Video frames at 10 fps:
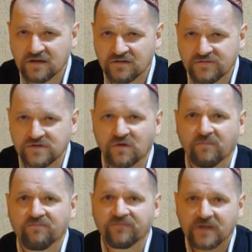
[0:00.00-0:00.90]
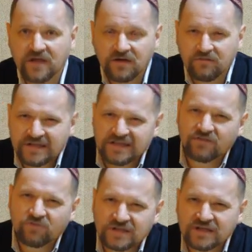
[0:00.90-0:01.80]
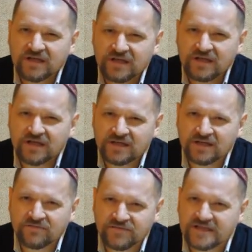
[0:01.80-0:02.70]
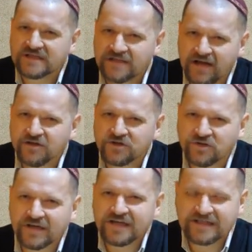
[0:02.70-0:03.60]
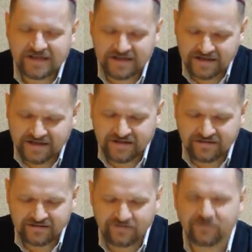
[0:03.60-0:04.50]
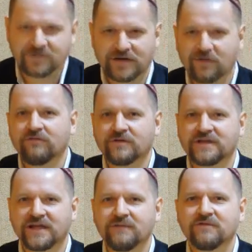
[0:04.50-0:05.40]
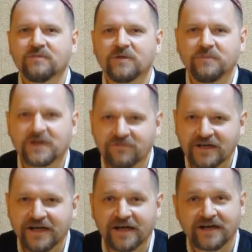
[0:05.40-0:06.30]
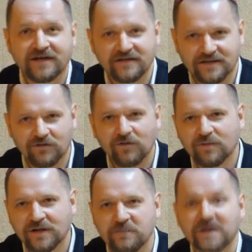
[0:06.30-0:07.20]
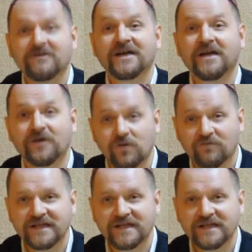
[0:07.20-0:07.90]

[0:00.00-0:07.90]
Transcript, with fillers: Все. Вот это вот, все знают, что это вот, такой вот таким вот был первый грех, такое было первое греховное